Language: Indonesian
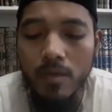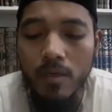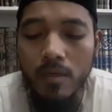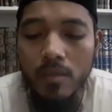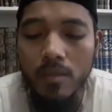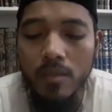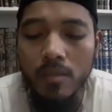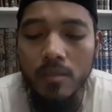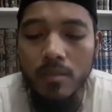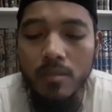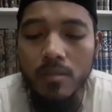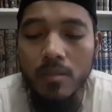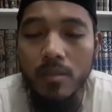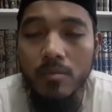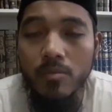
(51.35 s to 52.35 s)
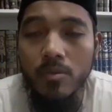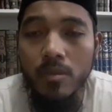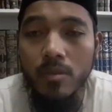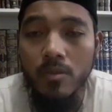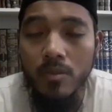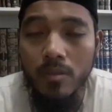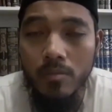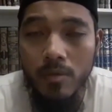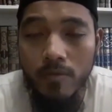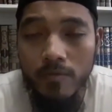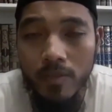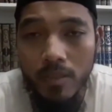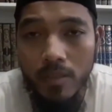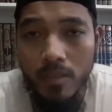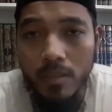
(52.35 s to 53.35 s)
"Dzalikal kitabu la raiba
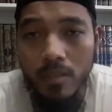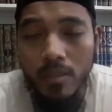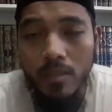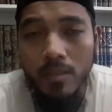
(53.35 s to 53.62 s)
fi."